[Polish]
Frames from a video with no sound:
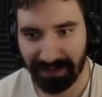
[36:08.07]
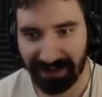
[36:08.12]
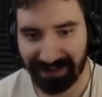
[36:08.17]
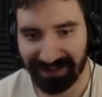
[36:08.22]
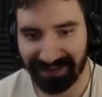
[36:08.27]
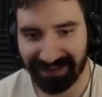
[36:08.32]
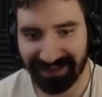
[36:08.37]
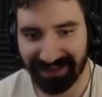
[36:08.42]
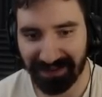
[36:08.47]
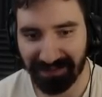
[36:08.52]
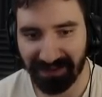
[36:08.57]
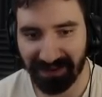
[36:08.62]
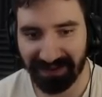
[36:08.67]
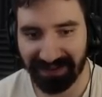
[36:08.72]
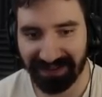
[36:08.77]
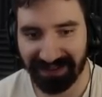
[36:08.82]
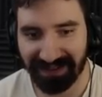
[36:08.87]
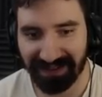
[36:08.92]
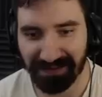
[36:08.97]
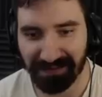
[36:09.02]
Za szybko
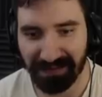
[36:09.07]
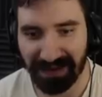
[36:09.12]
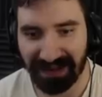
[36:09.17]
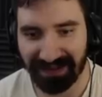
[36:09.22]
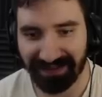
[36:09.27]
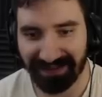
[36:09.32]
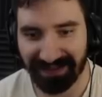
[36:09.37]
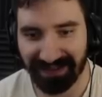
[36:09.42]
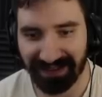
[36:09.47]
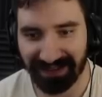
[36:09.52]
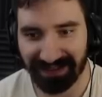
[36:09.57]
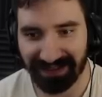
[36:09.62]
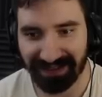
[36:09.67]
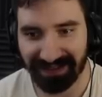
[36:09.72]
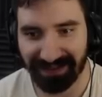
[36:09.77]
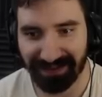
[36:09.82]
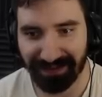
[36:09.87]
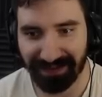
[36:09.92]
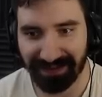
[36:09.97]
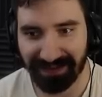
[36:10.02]
się też męczy na tych
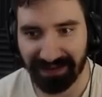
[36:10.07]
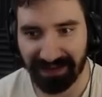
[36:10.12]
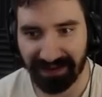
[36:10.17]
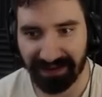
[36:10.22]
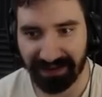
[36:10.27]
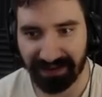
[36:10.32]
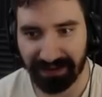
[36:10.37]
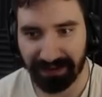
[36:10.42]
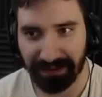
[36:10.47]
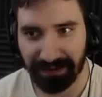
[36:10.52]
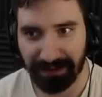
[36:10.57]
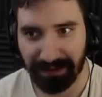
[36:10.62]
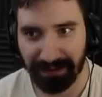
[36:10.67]
ćwiczeniach.